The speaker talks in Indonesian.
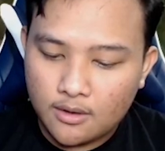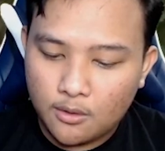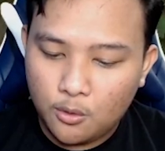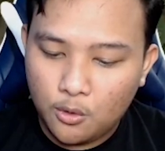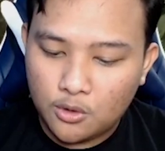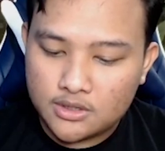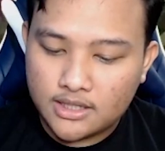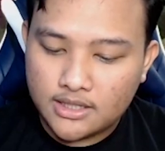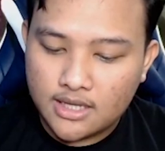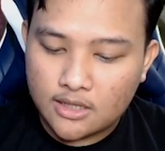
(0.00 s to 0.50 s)

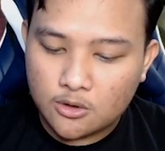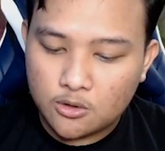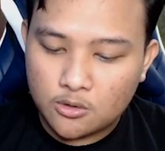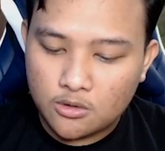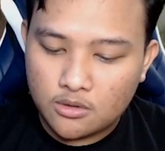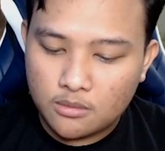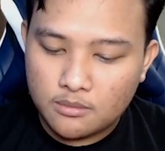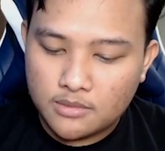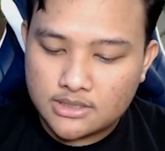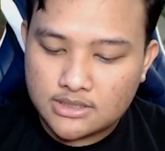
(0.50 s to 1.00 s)
Ultinya
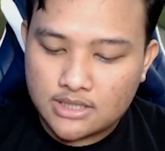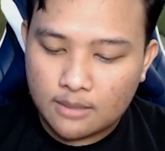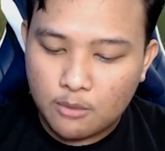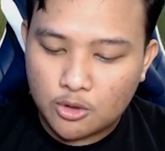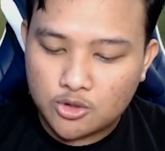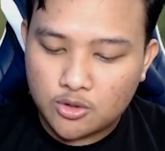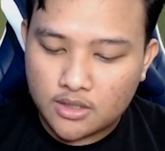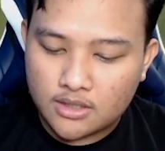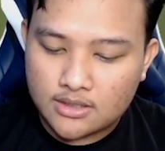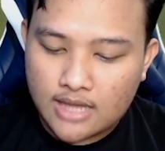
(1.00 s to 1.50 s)
tuh bisa
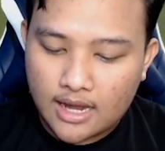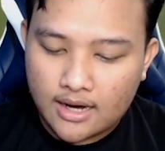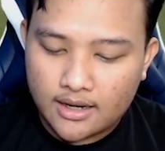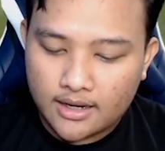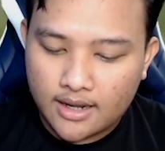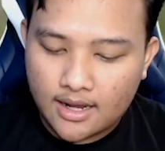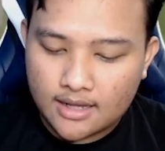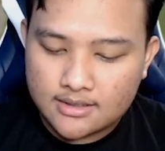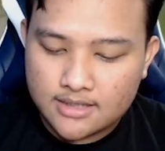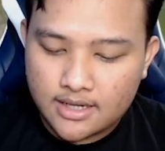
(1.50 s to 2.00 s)
bocorin
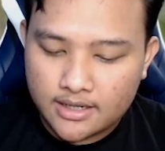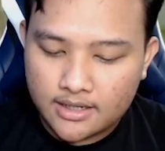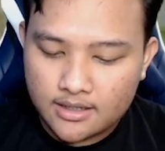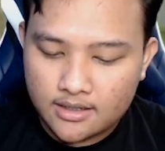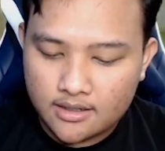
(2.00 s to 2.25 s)
Tane anjay.